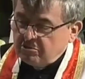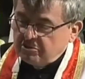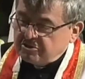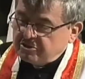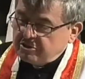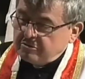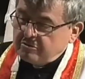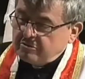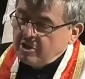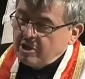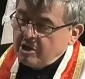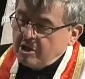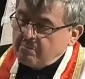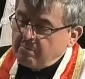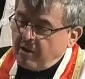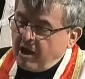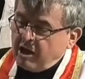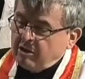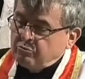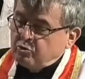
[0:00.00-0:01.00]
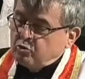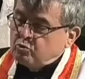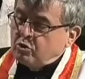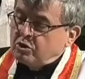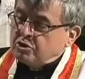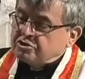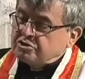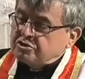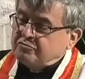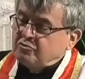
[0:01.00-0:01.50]
jeśli Pan Bóg
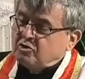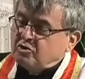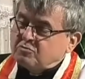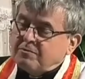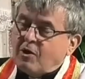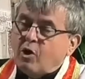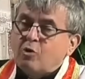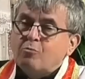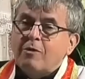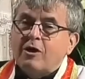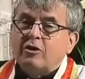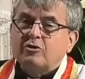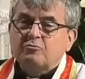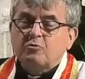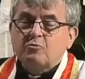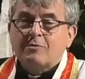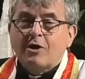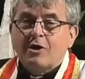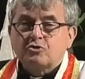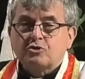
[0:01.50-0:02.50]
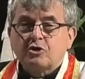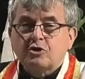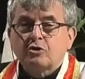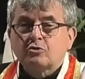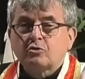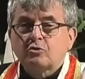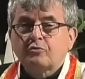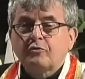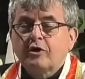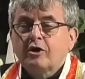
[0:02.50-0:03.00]
łączy dwóch
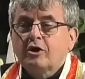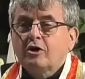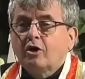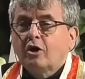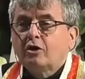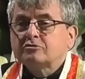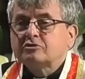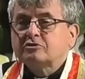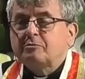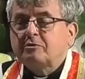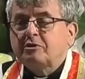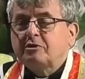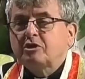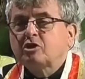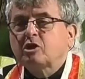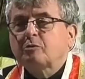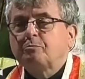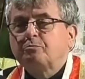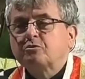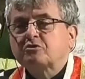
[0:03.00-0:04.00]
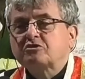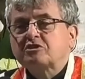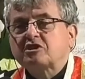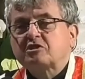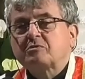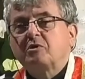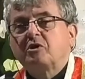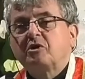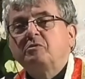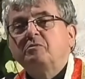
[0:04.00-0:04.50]
współmałżonków, On sobie nie dopuszcza,
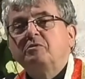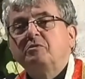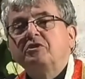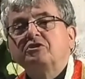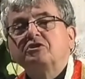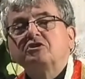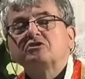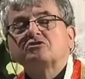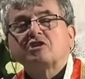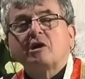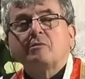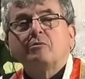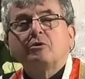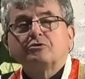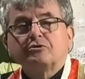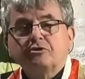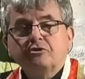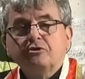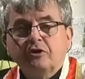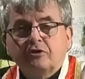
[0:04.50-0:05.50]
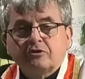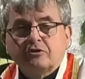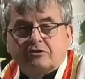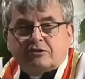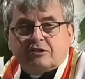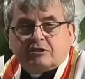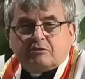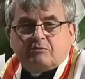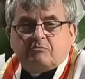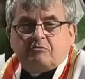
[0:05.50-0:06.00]
żeby oni byli kiedyś samotni. On
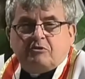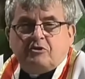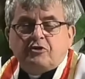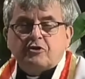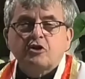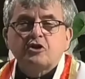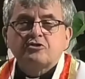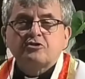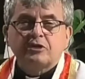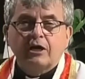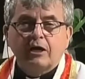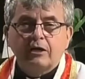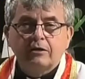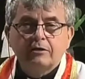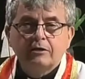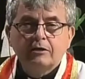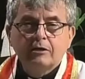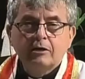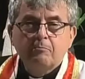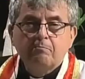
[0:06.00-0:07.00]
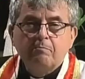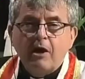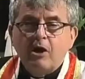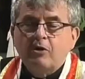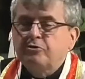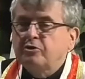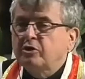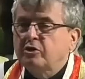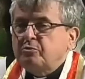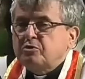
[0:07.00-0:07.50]
chce, żeby byli do końca
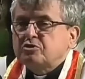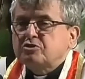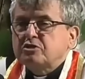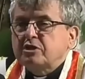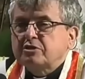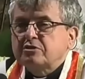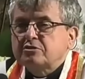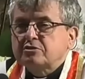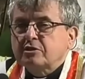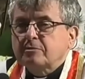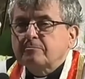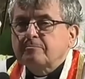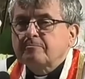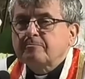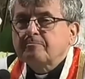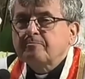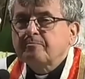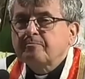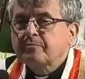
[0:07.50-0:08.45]
pełnią i szczęściem.